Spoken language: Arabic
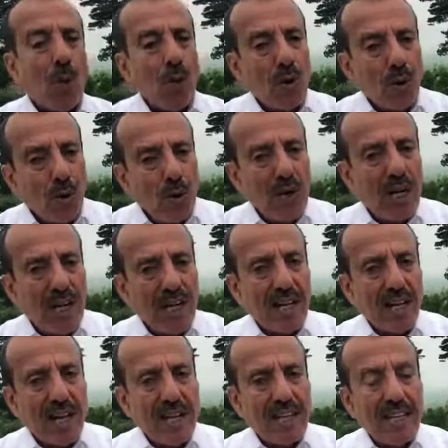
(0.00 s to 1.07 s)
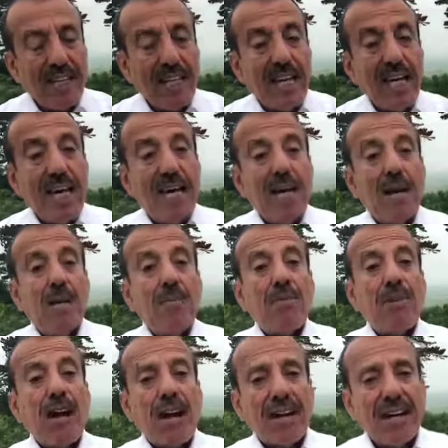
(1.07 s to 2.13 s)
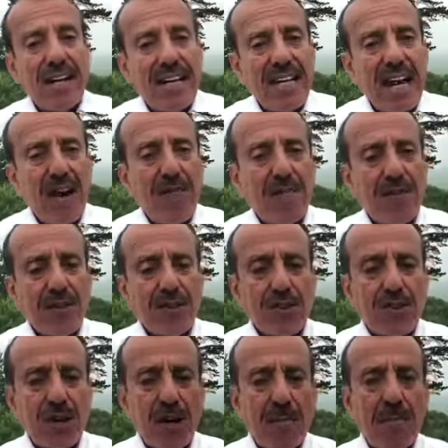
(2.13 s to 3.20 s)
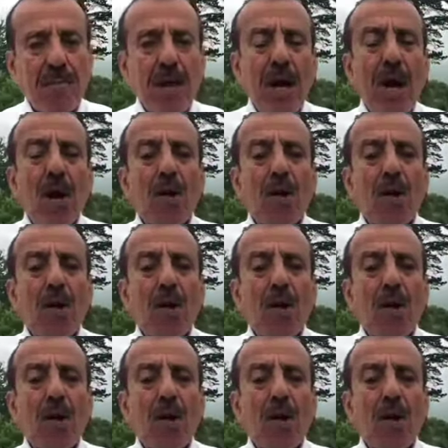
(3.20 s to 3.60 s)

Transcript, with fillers: ونقول للايرانيين اللي هم ضارين انفسهم